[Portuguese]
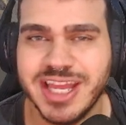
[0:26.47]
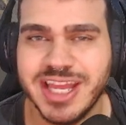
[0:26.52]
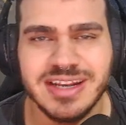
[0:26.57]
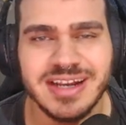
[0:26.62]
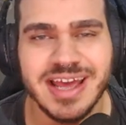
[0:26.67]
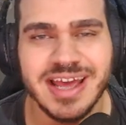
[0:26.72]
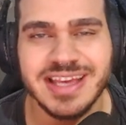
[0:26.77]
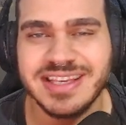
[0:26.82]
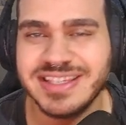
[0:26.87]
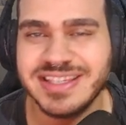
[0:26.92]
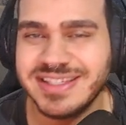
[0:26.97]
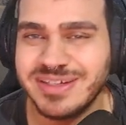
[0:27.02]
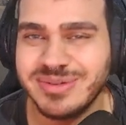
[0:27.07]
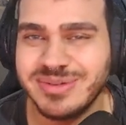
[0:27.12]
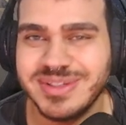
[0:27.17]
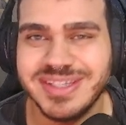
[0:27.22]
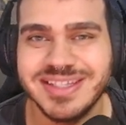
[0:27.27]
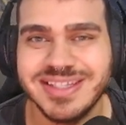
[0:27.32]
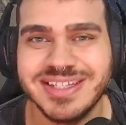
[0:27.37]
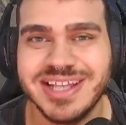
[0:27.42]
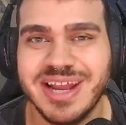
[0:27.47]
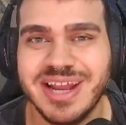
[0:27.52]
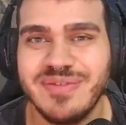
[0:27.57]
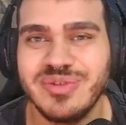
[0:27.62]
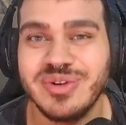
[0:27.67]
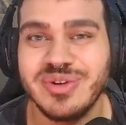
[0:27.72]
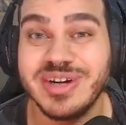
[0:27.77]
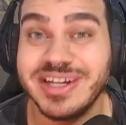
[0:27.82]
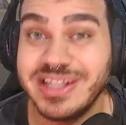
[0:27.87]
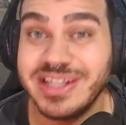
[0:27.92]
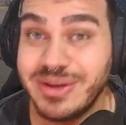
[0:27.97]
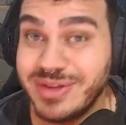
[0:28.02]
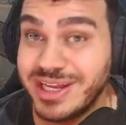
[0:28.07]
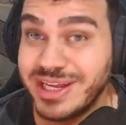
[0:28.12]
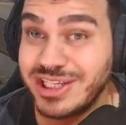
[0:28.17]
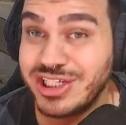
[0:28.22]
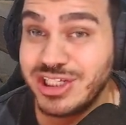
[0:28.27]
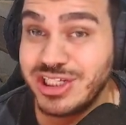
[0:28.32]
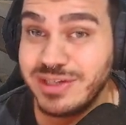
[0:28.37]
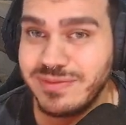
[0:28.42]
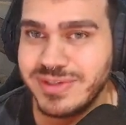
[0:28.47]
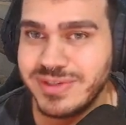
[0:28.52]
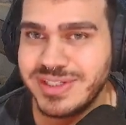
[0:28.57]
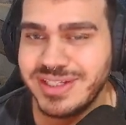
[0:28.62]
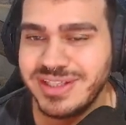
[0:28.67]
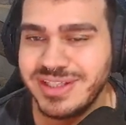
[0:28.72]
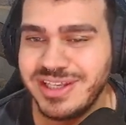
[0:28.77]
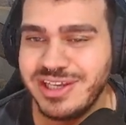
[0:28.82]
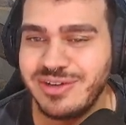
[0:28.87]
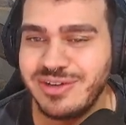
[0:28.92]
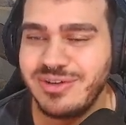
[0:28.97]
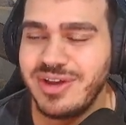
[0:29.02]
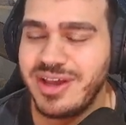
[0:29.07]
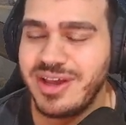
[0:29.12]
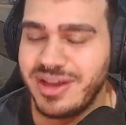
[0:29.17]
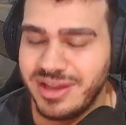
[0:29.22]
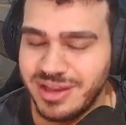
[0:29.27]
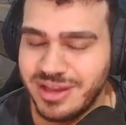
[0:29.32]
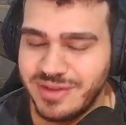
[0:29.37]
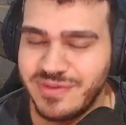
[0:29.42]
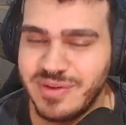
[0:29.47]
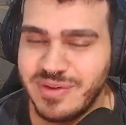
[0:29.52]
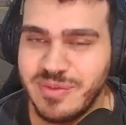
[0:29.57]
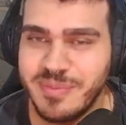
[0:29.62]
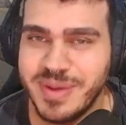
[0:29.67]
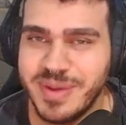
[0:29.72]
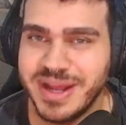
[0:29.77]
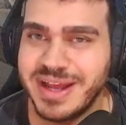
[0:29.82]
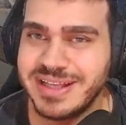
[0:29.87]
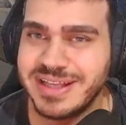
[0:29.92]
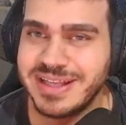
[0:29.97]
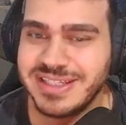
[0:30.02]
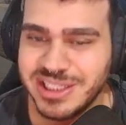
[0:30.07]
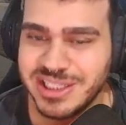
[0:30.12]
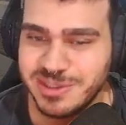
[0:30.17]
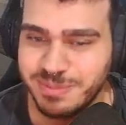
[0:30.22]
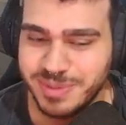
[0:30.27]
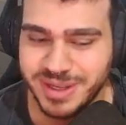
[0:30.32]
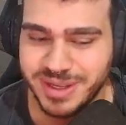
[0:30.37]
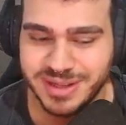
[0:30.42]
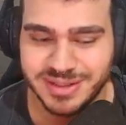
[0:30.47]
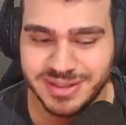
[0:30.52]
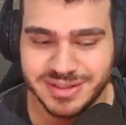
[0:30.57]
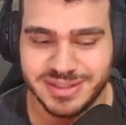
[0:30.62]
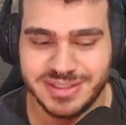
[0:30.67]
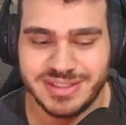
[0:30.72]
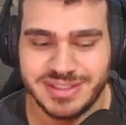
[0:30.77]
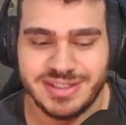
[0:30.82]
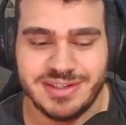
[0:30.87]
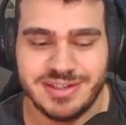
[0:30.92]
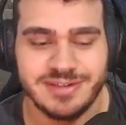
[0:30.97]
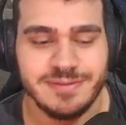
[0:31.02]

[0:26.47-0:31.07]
likezão, se inscreve no canal e ativa o sininho. E vamos pegar essas penas.